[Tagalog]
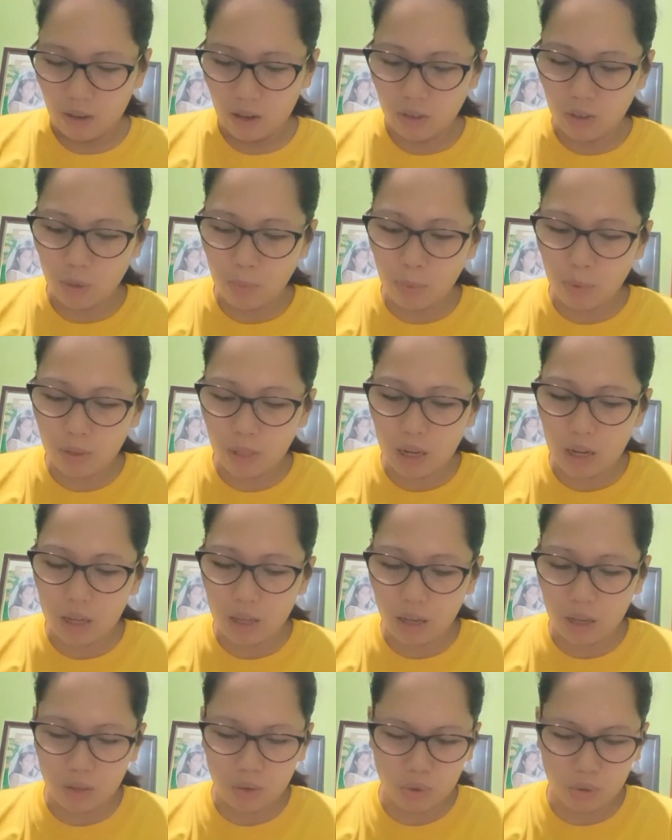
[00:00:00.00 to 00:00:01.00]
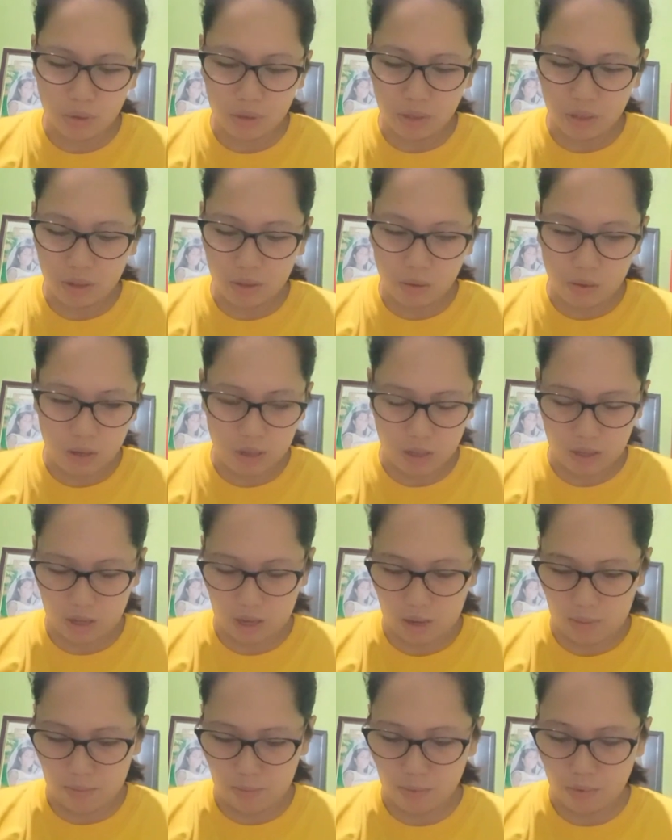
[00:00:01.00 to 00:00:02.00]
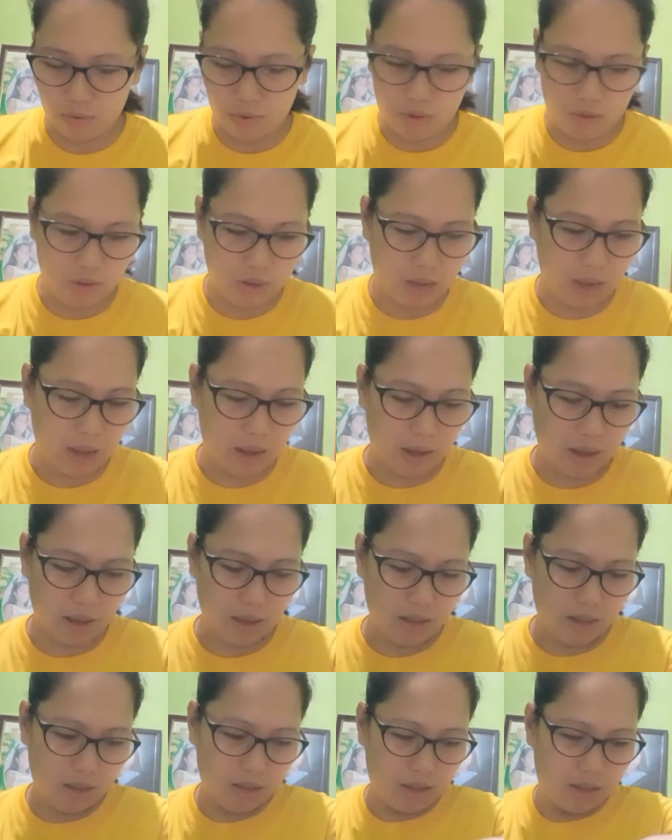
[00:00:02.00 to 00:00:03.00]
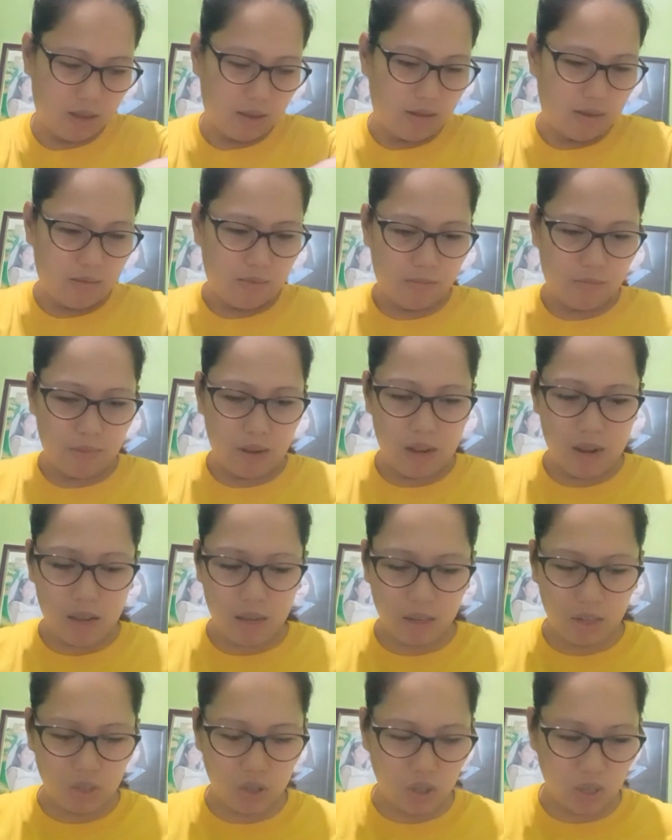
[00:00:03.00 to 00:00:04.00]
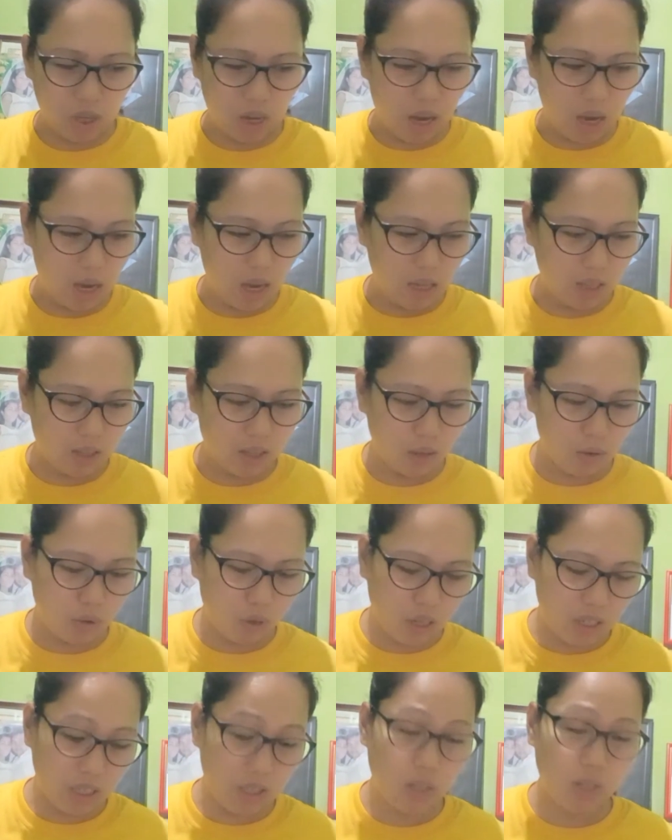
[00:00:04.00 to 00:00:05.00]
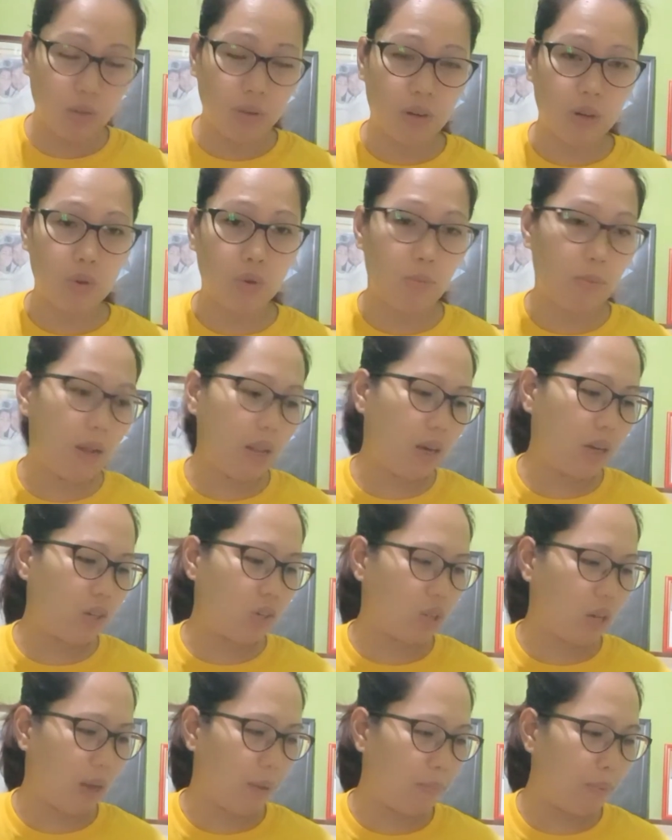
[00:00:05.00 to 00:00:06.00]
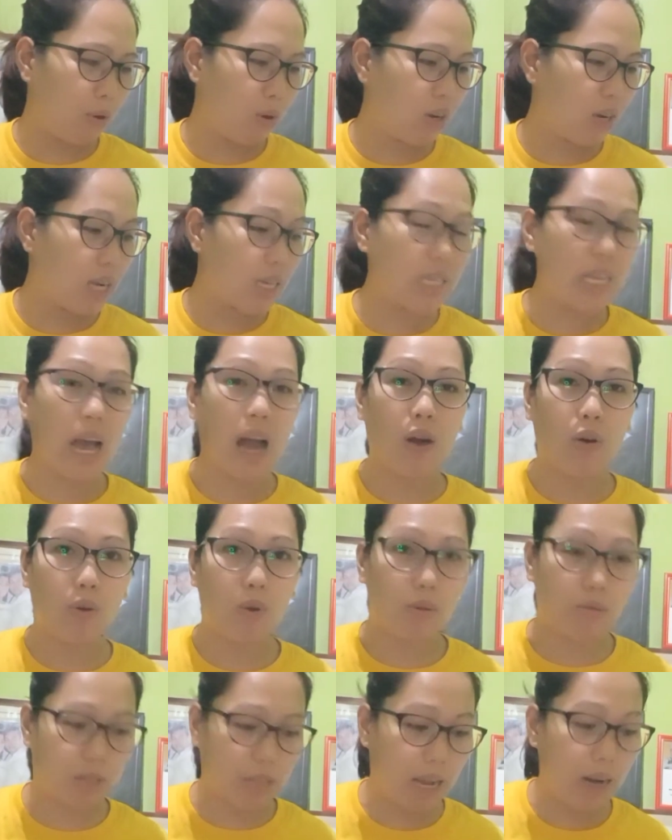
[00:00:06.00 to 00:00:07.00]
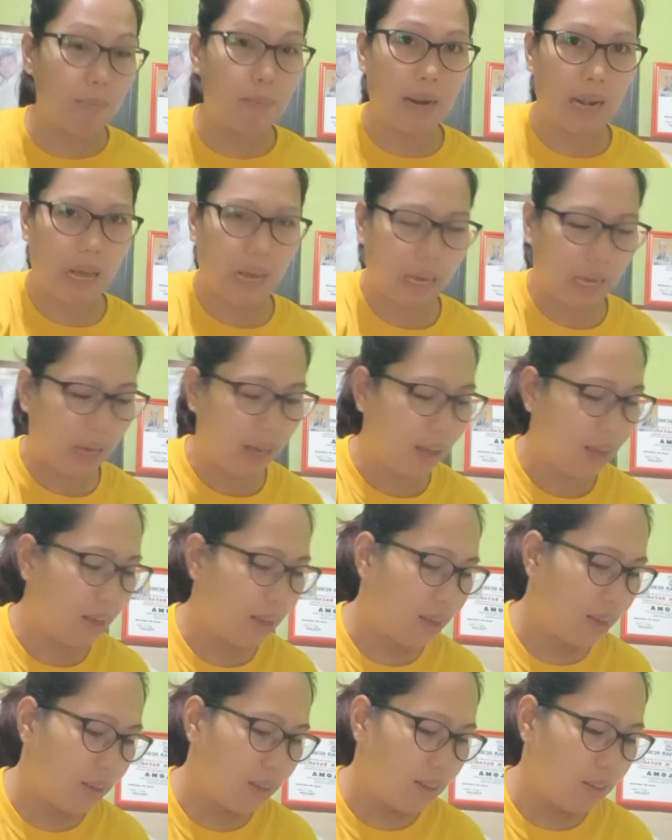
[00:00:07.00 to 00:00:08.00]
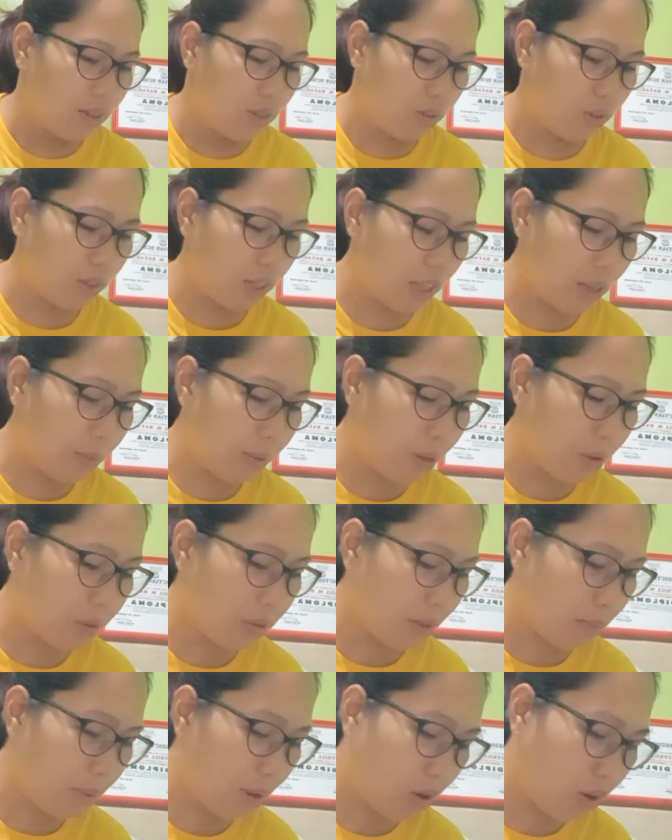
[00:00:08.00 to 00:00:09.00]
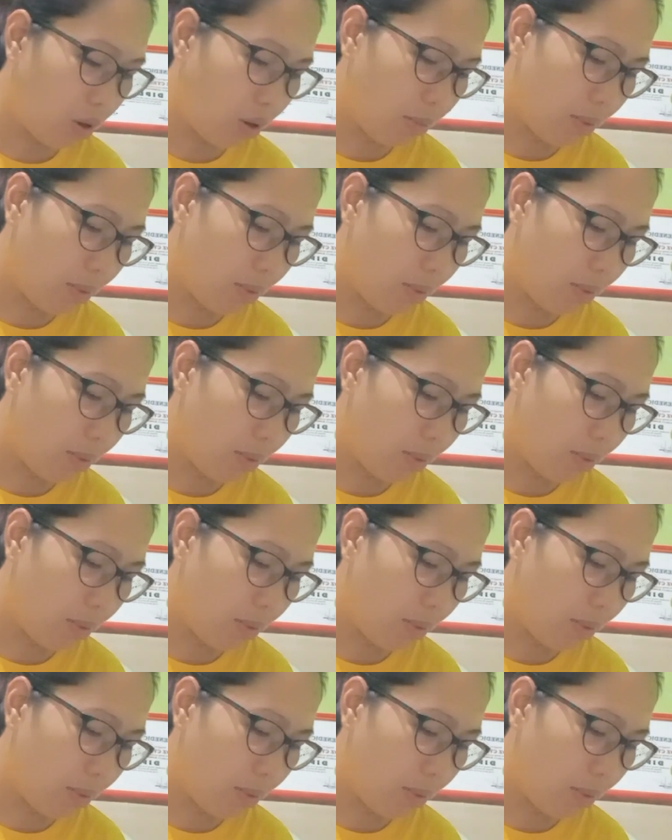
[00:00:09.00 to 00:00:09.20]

Ito po talaga in-order ko kasi bukod sa malaki siya. Hindi ko kasi sigurado kung malaki siya. Pero inaasahan ko sana malaki. So, hindi naman ako nabigo.